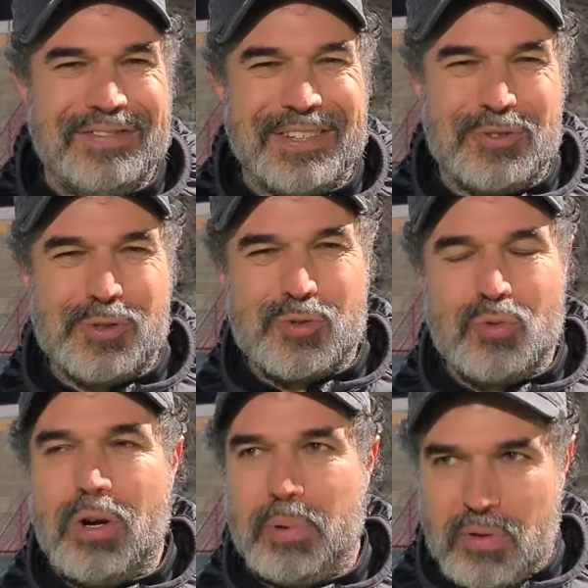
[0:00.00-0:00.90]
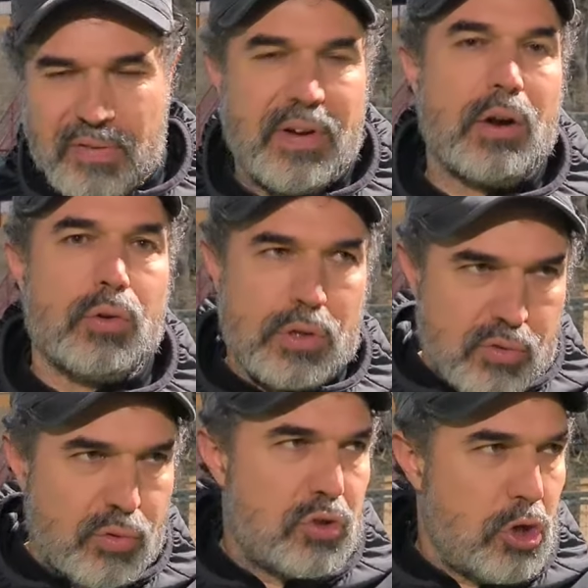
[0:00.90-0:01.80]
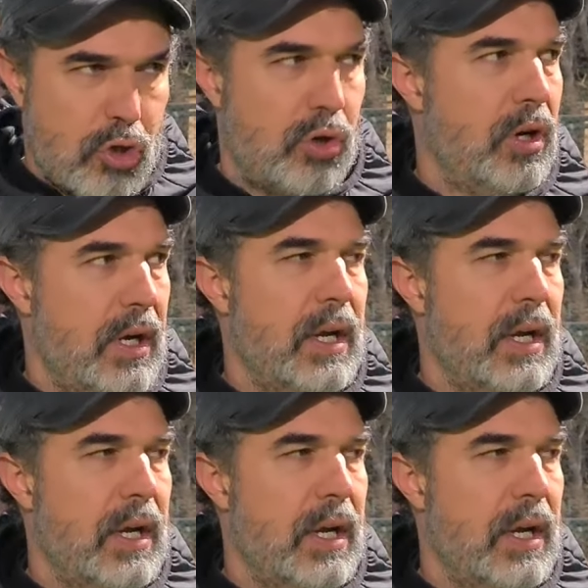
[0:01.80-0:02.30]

ha fatto il suo, ha provato a farlo con il suo gioco